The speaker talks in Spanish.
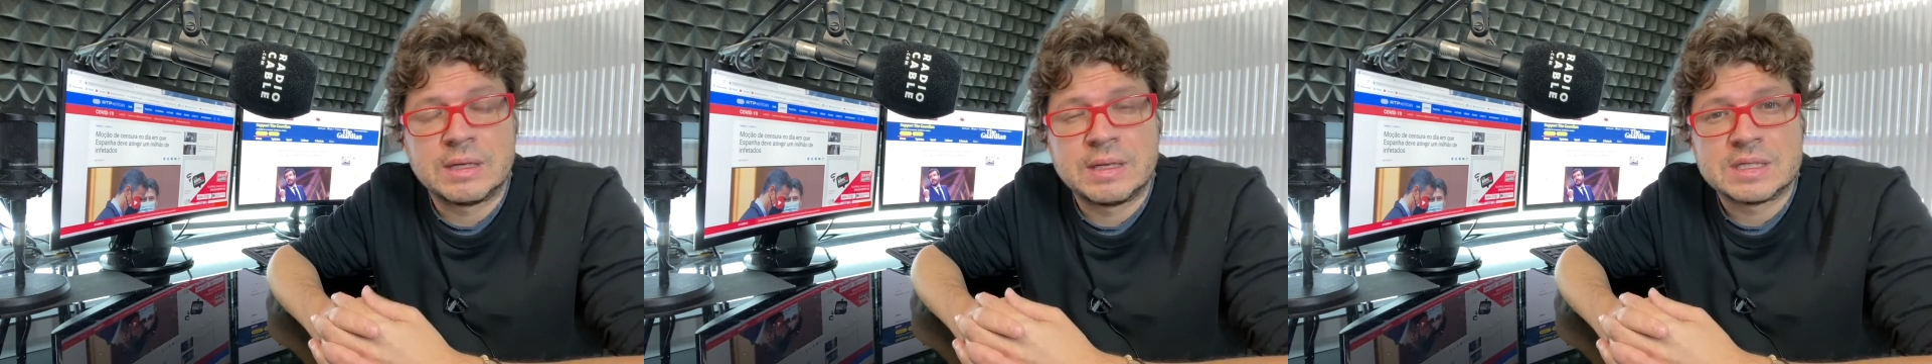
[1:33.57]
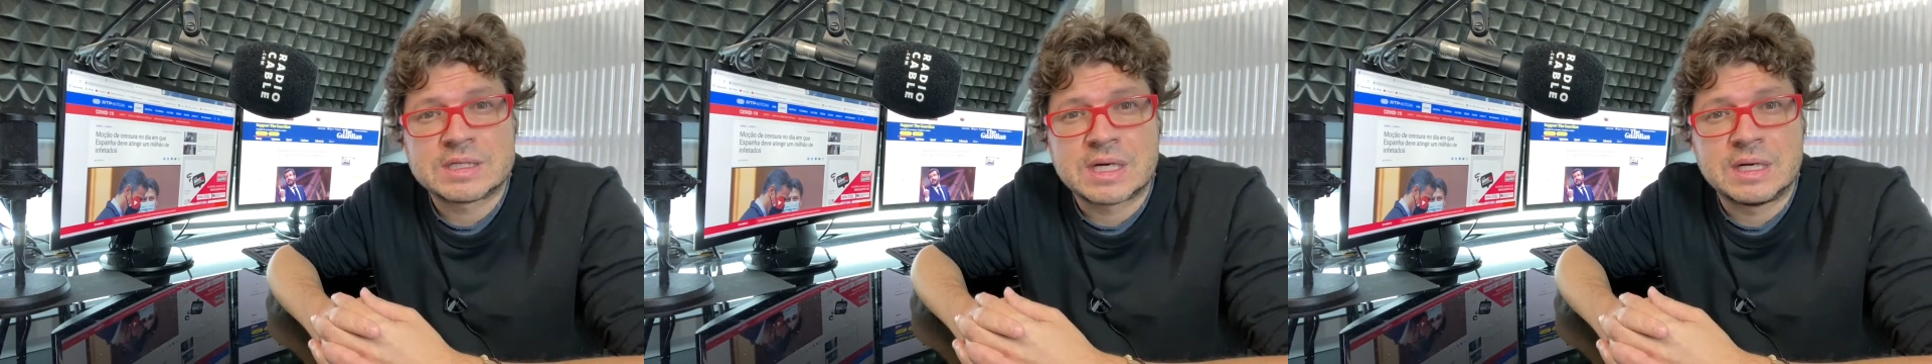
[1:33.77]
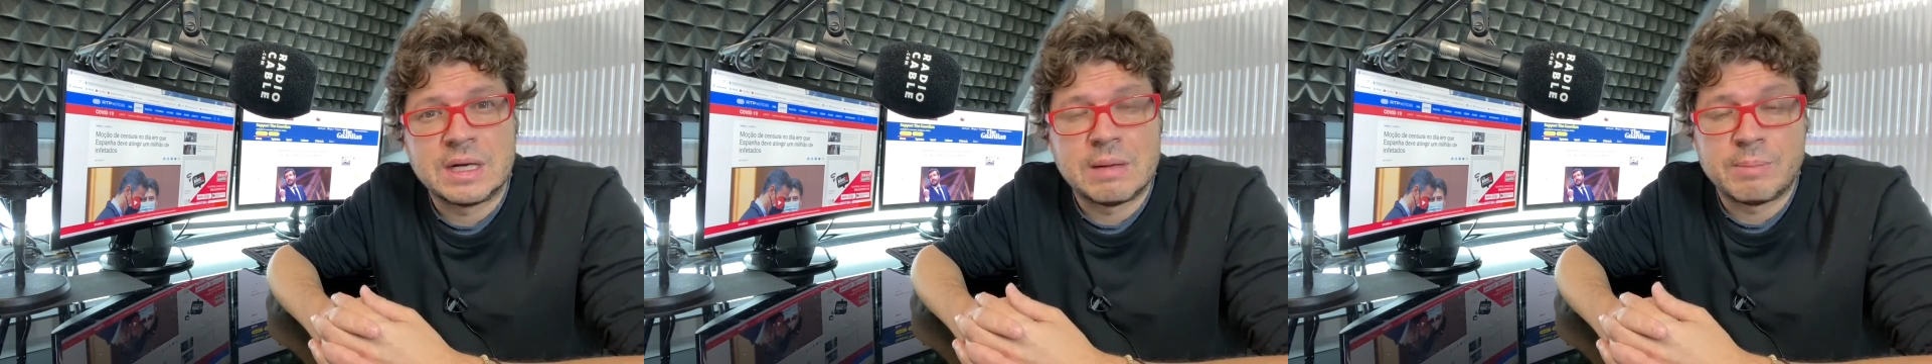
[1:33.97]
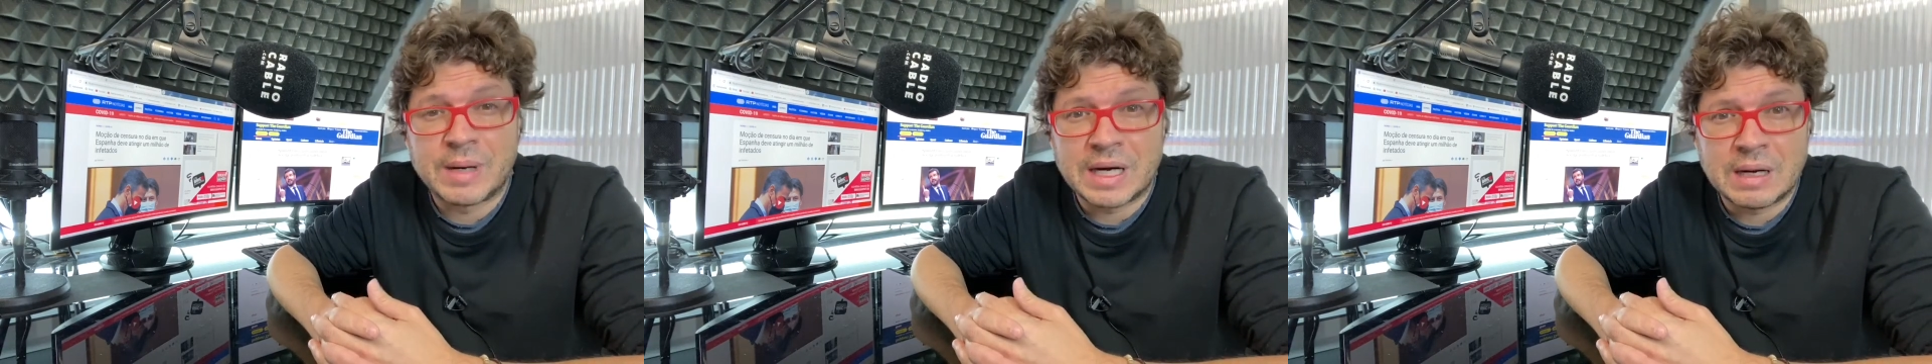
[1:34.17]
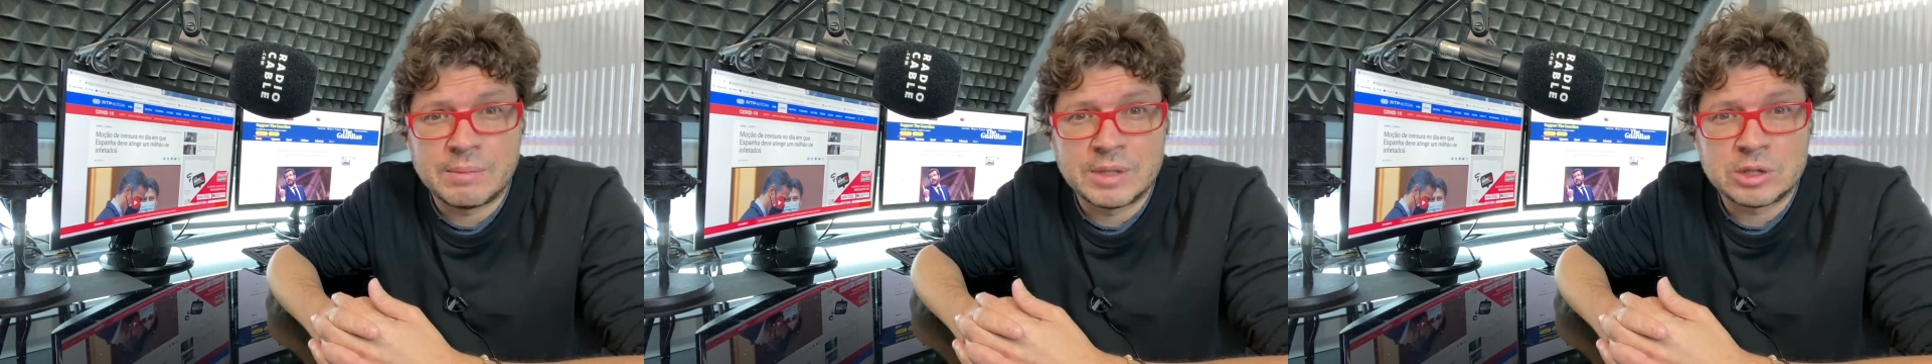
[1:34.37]
es que en el
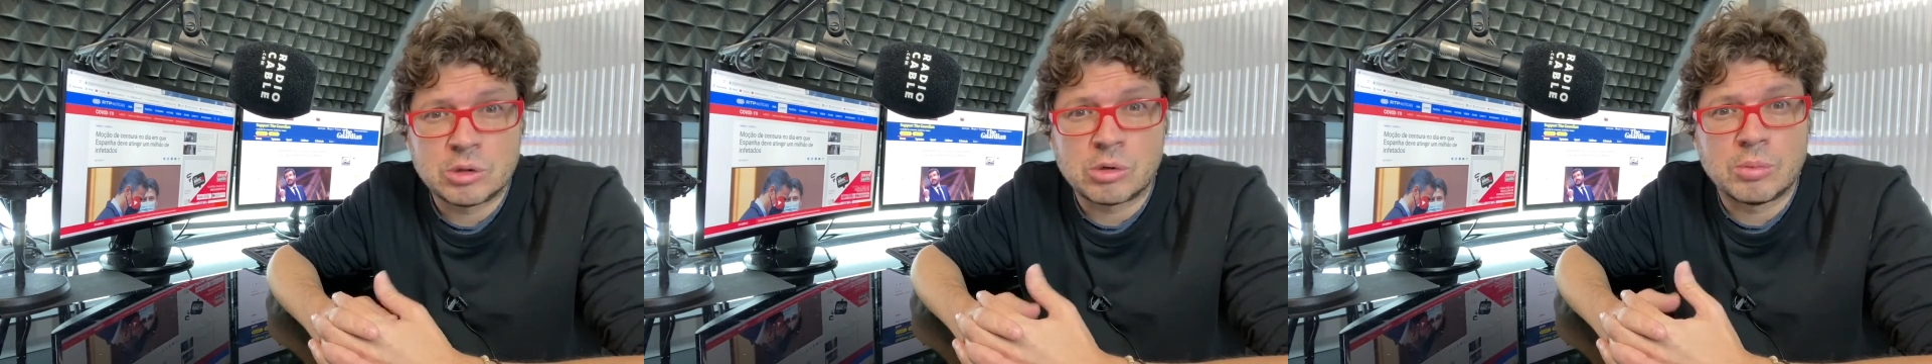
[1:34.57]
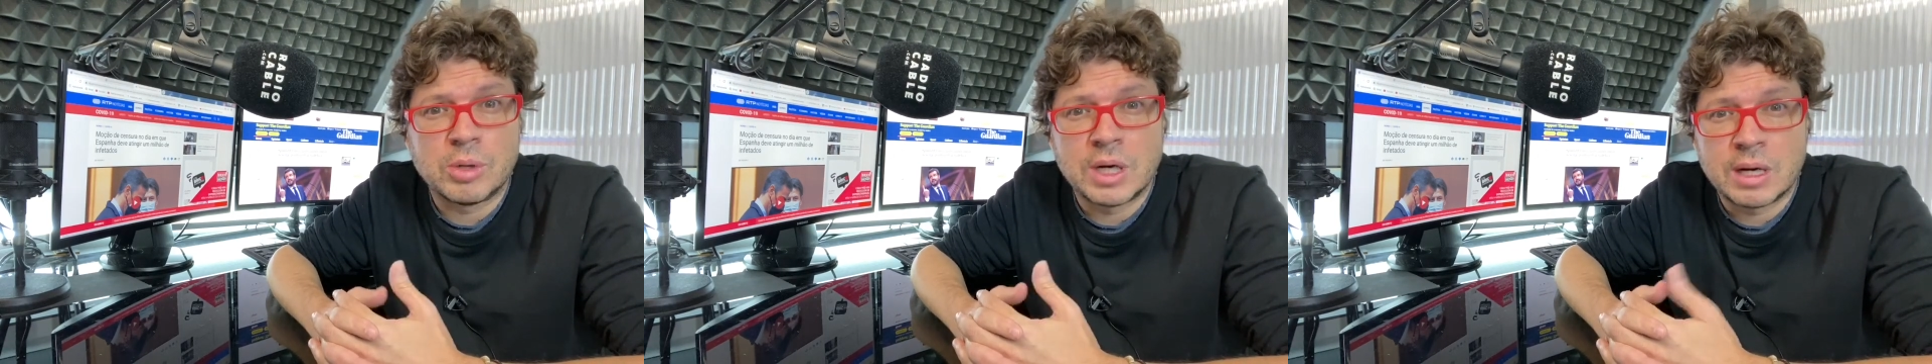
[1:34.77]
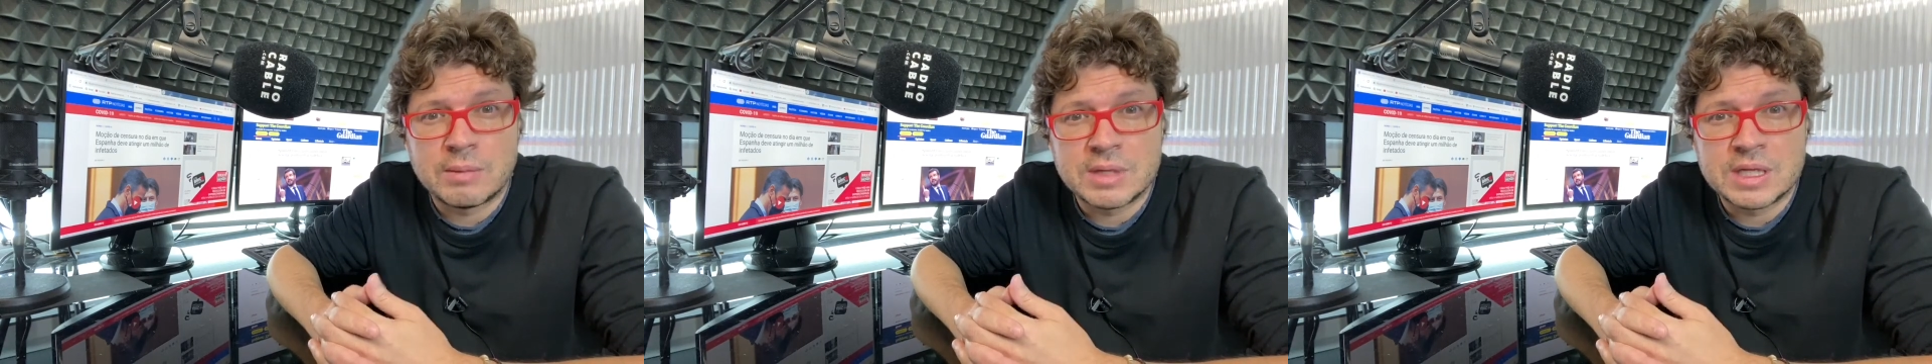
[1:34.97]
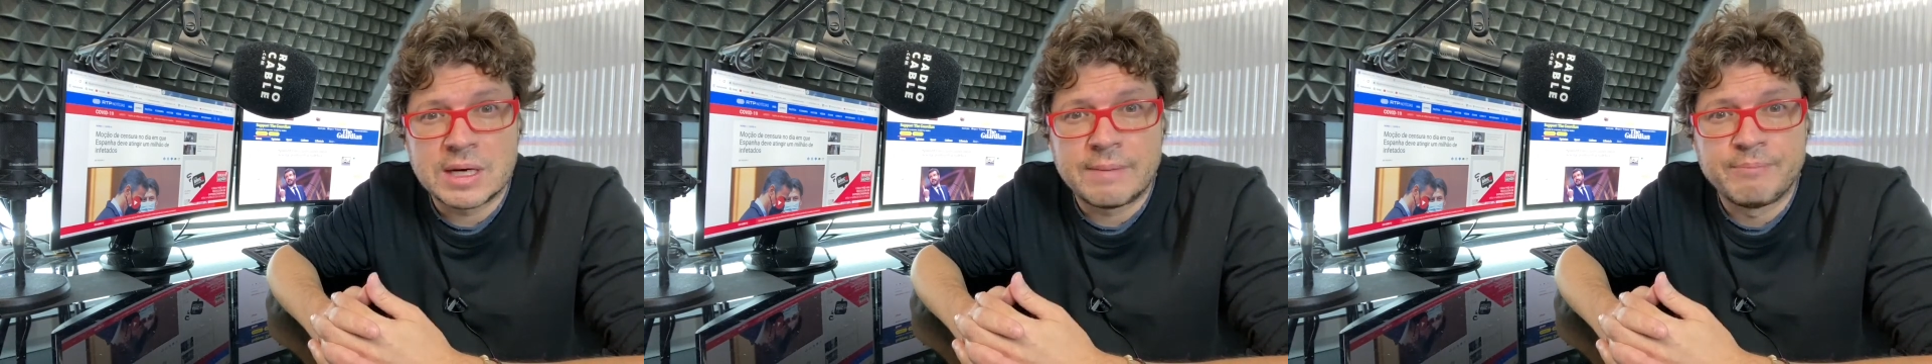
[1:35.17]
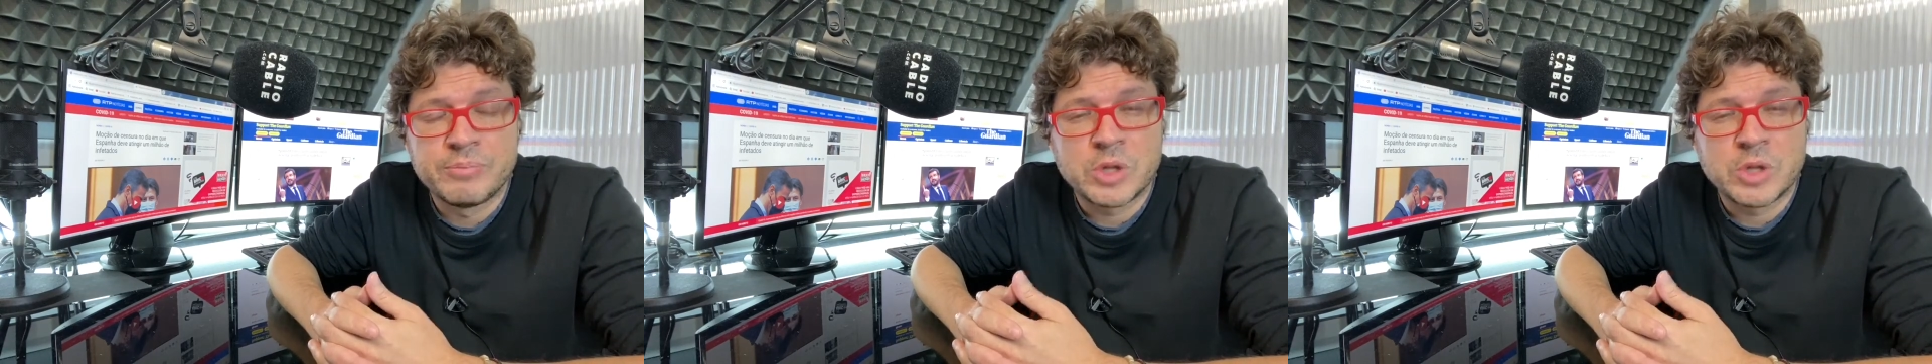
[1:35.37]
Parlamento como en la vida